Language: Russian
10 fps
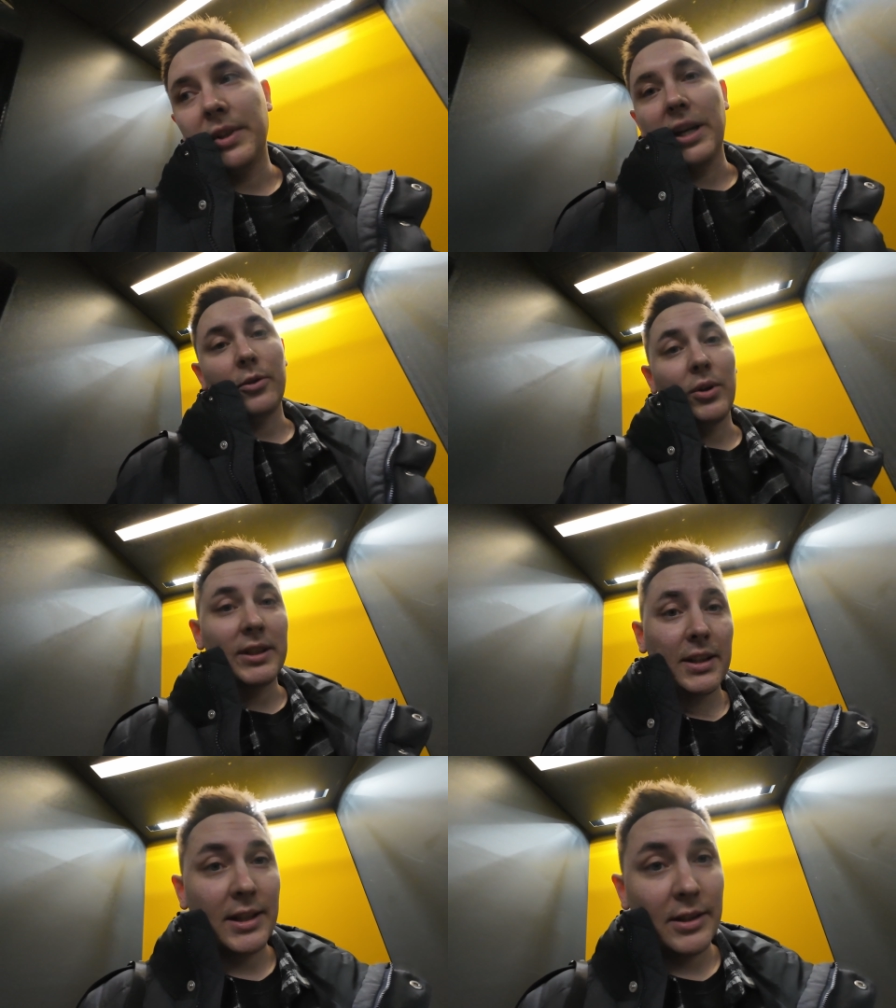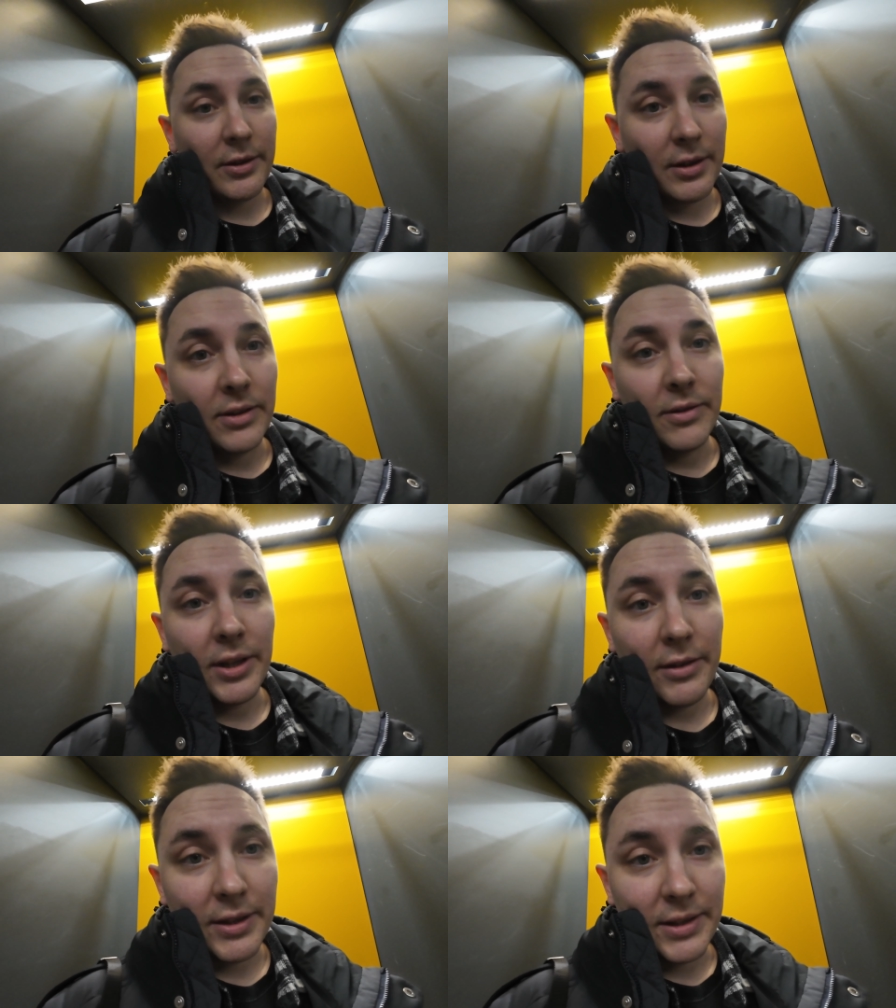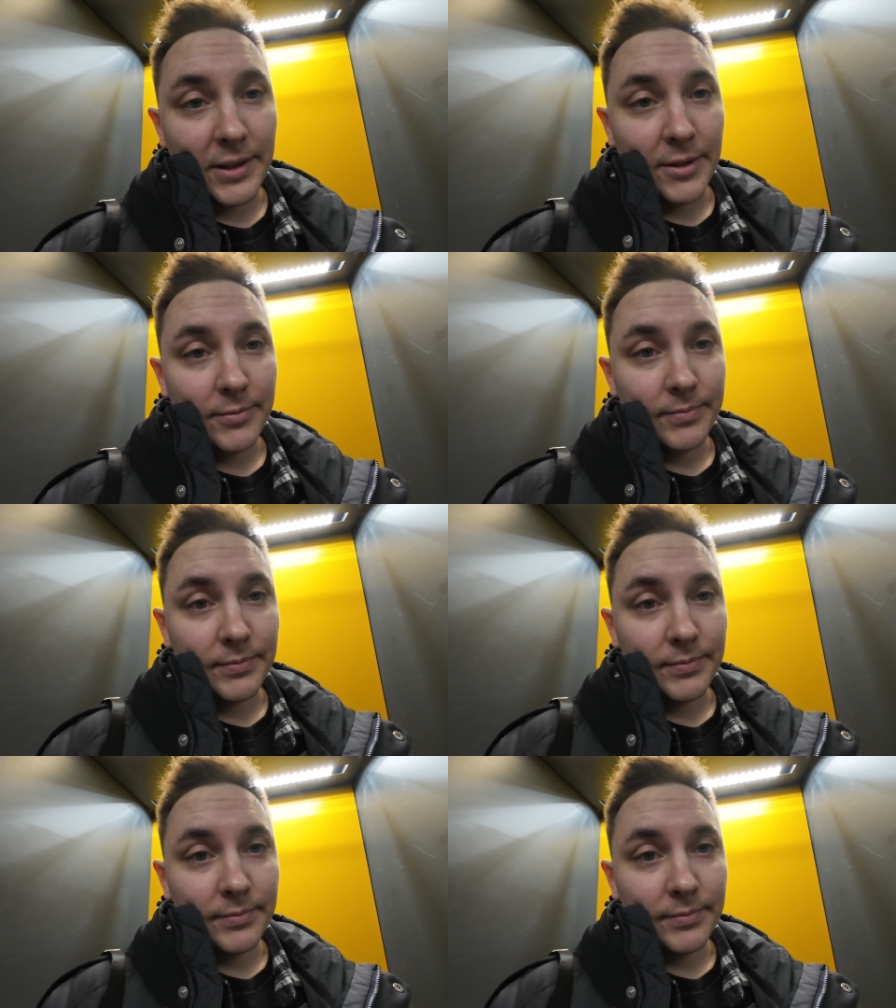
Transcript: Так, у нас оказывается на дворе весна.